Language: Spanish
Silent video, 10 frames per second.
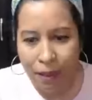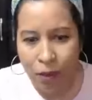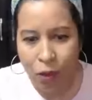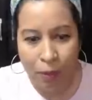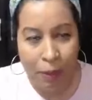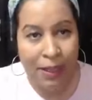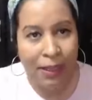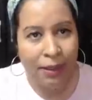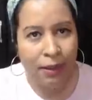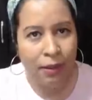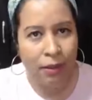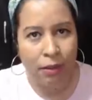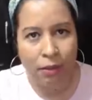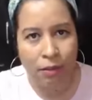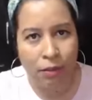
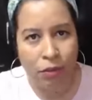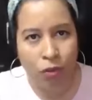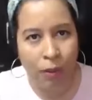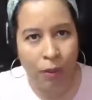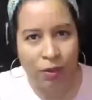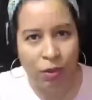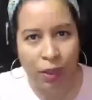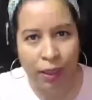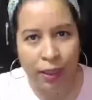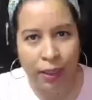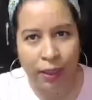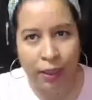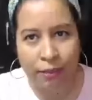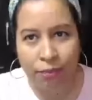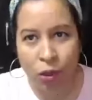normalmente soy una persona
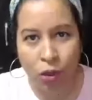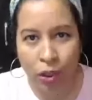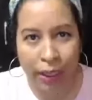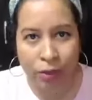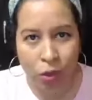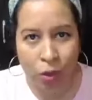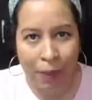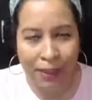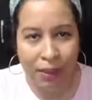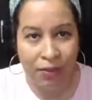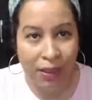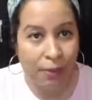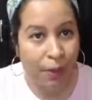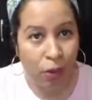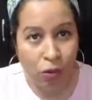que lo tiene todo para ser
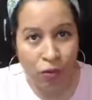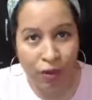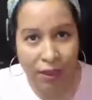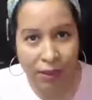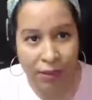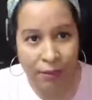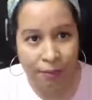feliz, pero soy feliz.